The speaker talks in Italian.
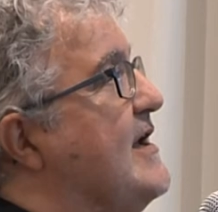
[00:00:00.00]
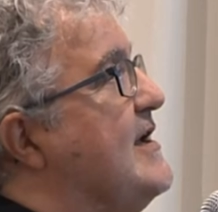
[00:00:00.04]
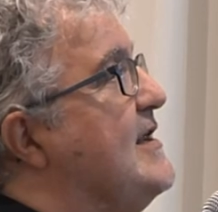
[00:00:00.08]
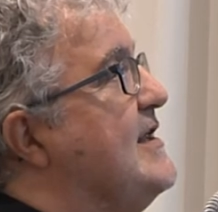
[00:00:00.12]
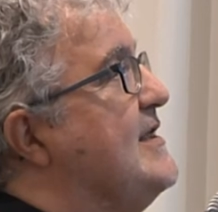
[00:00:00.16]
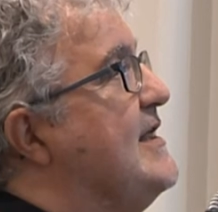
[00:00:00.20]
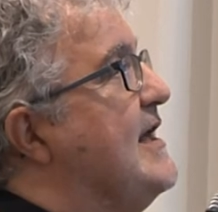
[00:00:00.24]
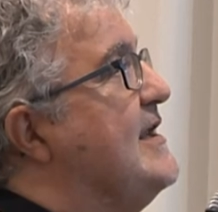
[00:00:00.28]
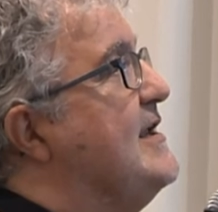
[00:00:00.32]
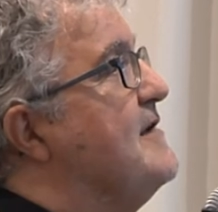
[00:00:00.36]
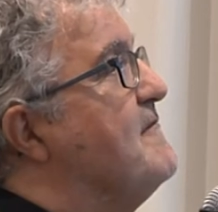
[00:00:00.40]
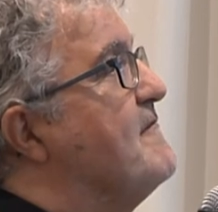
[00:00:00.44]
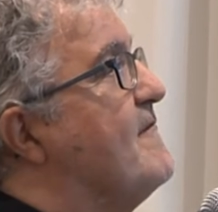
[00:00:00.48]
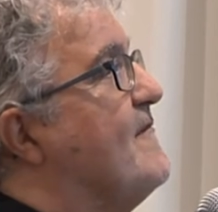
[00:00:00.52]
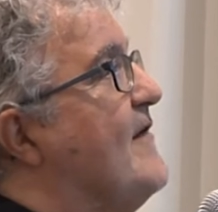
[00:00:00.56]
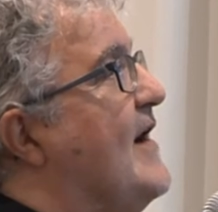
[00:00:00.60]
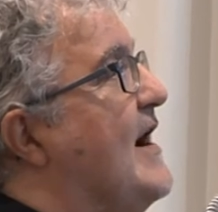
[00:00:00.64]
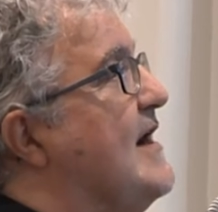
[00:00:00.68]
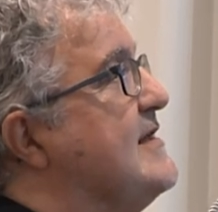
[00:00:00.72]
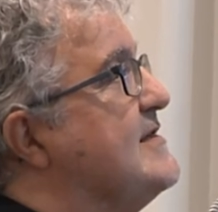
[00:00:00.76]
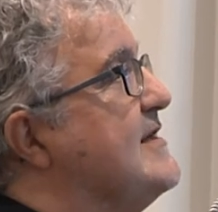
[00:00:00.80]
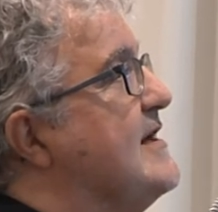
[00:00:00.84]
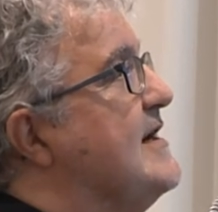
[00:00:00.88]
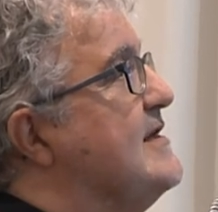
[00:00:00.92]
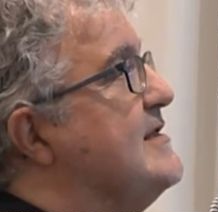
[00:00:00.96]
iride
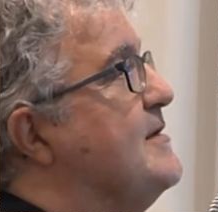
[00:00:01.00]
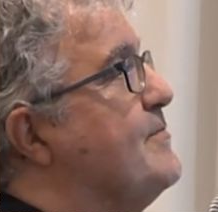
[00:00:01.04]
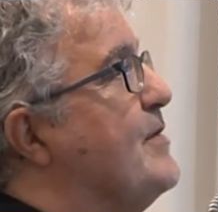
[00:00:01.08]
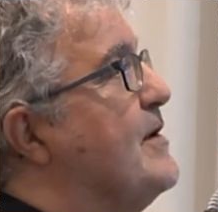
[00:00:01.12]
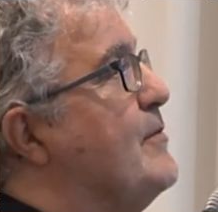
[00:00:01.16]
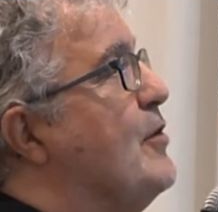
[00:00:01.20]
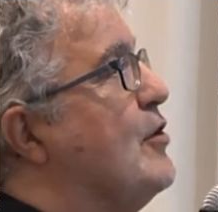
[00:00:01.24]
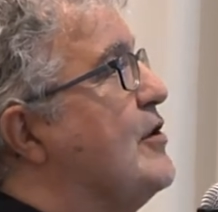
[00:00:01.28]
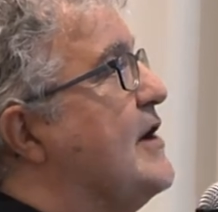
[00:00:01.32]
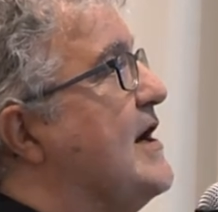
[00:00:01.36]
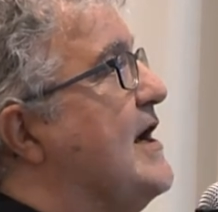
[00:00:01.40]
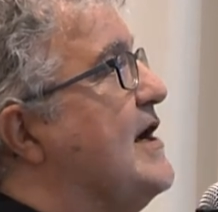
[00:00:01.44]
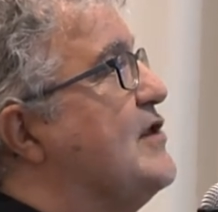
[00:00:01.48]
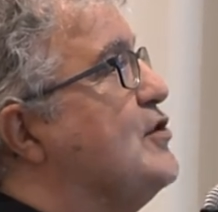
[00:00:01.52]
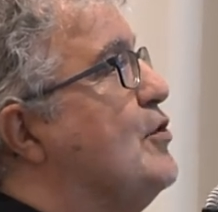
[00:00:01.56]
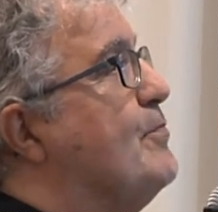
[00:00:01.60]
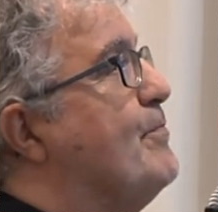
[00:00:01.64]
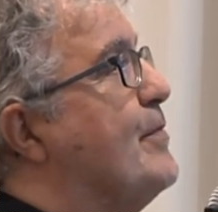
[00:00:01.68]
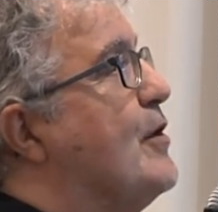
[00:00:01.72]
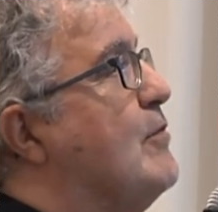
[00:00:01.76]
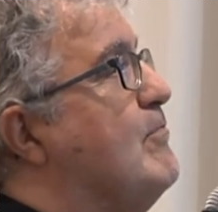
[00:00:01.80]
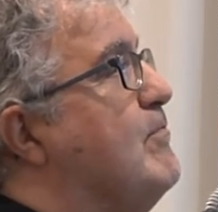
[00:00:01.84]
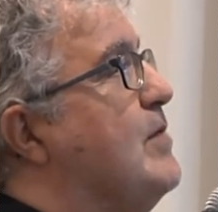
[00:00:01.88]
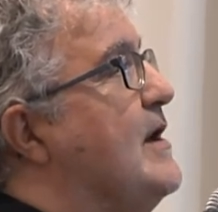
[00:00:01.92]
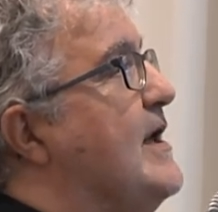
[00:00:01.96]
linfatica di primo grado,
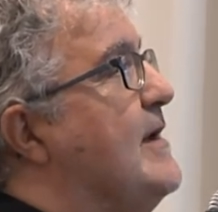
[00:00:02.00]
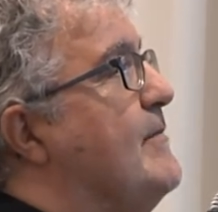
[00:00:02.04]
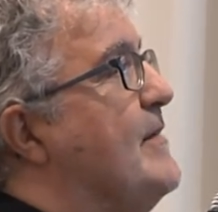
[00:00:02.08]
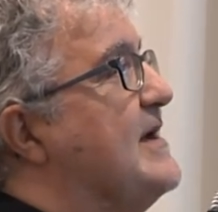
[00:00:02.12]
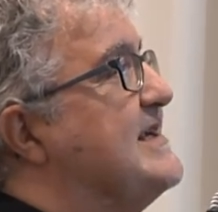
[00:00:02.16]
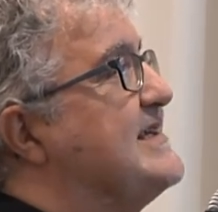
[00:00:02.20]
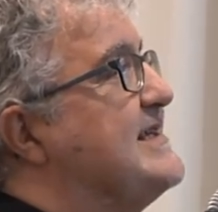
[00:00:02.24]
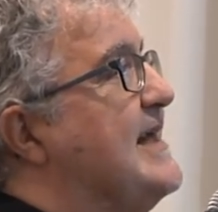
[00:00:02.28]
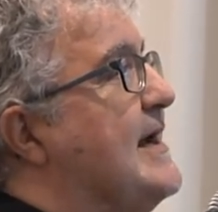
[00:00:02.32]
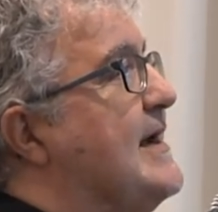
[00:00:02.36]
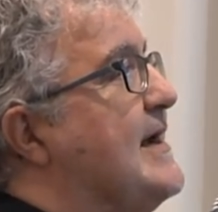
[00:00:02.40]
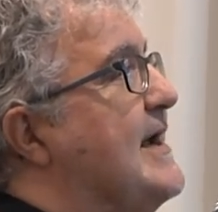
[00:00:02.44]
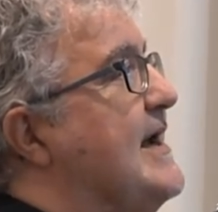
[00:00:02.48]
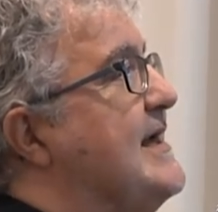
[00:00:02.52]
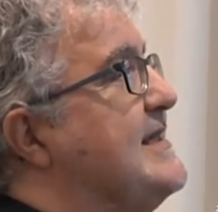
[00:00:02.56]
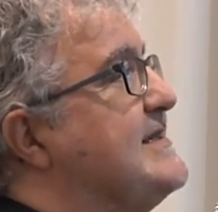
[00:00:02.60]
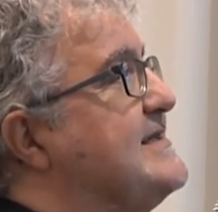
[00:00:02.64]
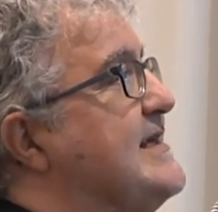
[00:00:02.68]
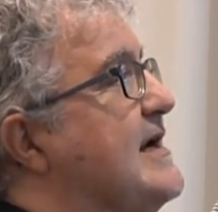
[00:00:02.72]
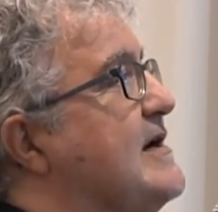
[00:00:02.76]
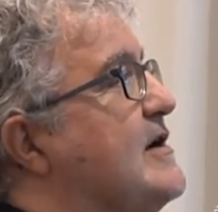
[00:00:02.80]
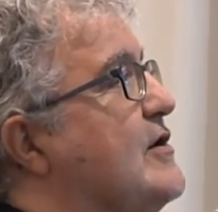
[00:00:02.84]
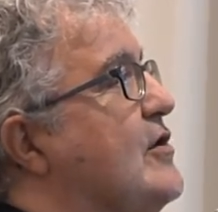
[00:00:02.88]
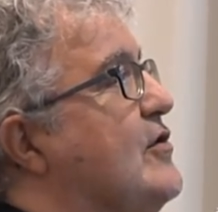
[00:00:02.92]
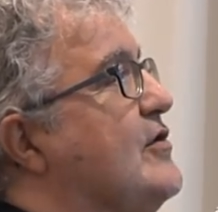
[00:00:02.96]
problema,
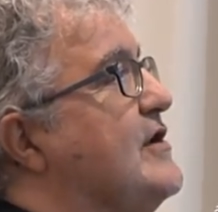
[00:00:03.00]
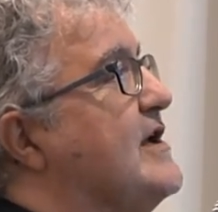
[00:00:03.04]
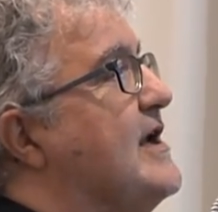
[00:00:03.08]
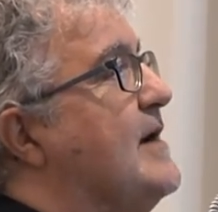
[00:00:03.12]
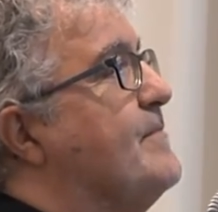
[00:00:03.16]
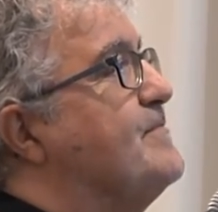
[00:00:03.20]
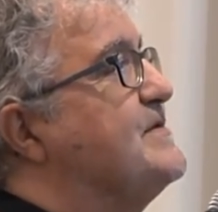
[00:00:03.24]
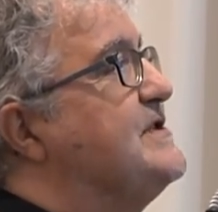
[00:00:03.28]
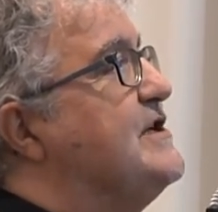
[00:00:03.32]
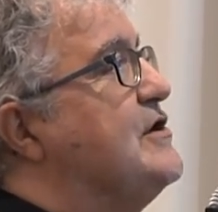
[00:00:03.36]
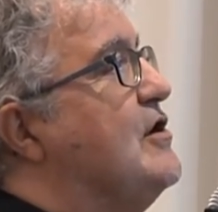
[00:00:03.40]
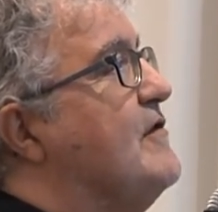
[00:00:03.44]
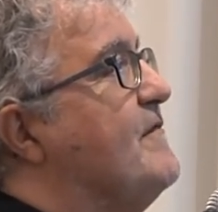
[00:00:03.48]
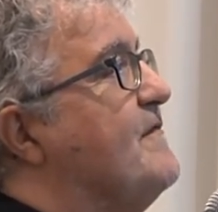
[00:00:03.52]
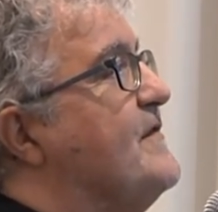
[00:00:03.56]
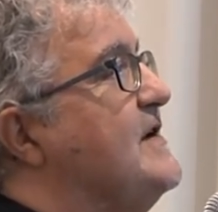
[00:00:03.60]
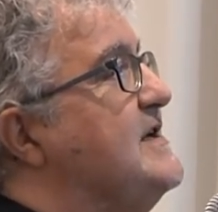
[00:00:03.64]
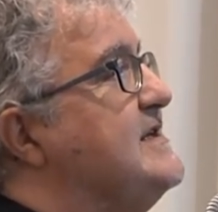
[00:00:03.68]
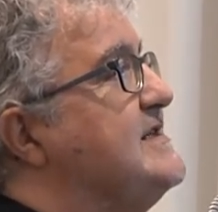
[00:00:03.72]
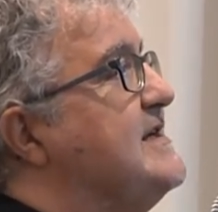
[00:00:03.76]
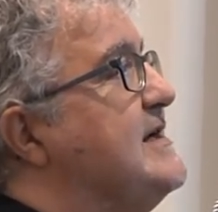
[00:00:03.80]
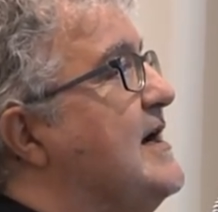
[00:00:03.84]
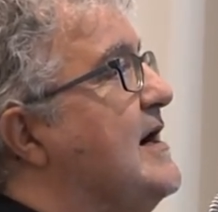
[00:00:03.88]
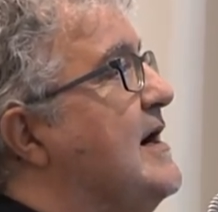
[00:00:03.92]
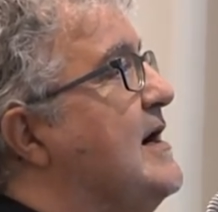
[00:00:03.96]
stanchezza cronica
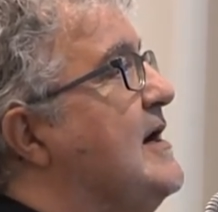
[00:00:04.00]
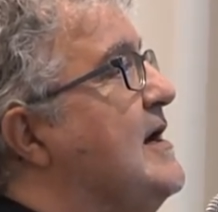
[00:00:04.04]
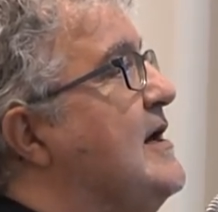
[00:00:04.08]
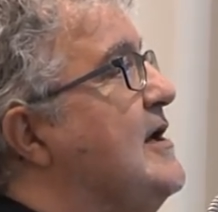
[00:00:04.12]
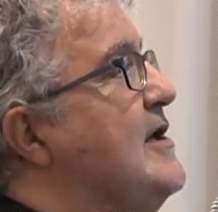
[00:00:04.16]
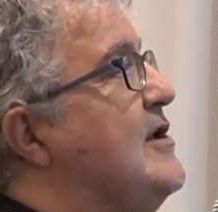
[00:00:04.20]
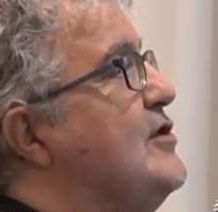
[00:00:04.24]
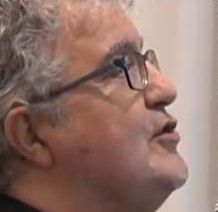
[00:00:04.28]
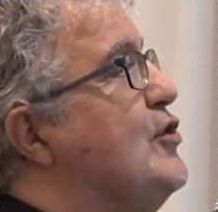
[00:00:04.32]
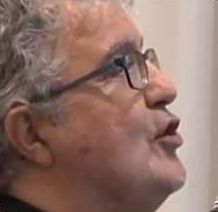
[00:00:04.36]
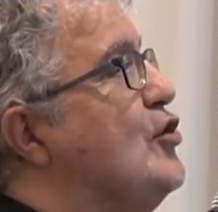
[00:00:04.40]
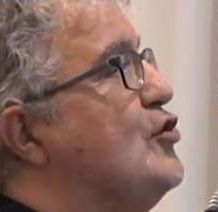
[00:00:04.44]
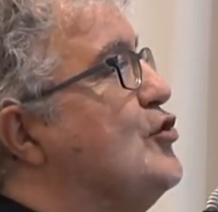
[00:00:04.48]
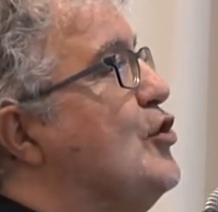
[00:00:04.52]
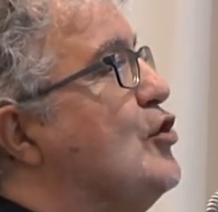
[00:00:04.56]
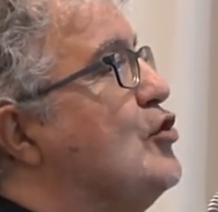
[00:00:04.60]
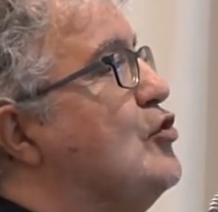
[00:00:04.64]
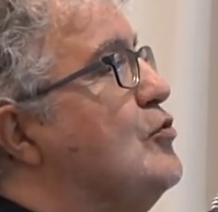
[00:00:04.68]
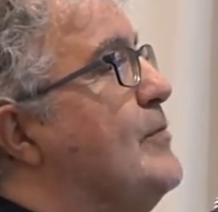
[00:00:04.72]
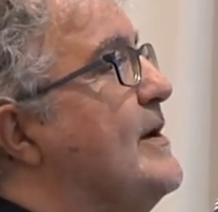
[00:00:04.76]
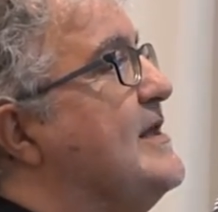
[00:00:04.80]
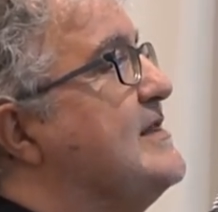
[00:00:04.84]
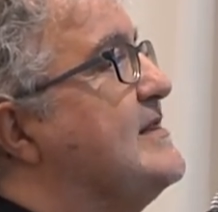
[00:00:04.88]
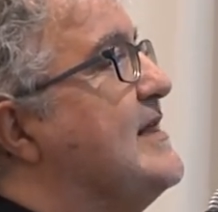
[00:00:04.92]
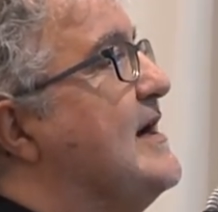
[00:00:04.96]
psicofisica non
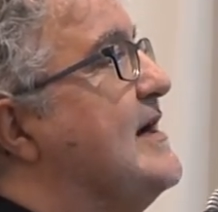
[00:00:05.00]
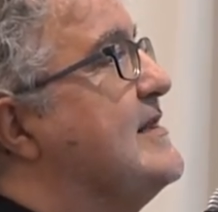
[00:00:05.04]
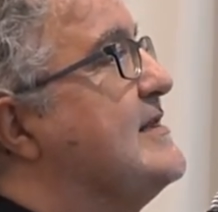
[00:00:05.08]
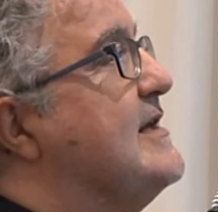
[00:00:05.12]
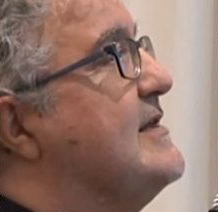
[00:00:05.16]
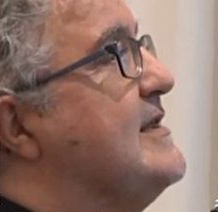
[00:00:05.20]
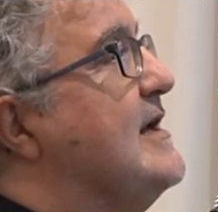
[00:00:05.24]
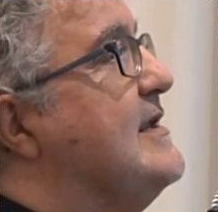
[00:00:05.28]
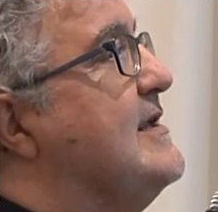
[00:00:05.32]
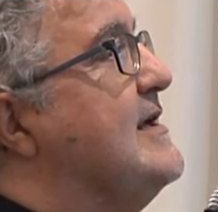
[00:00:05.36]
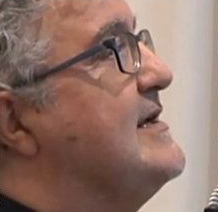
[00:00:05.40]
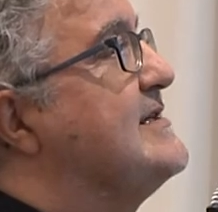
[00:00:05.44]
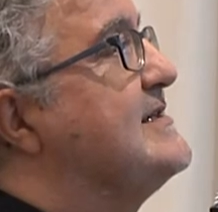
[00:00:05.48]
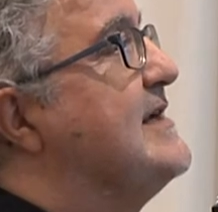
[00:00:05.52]
documentata dagli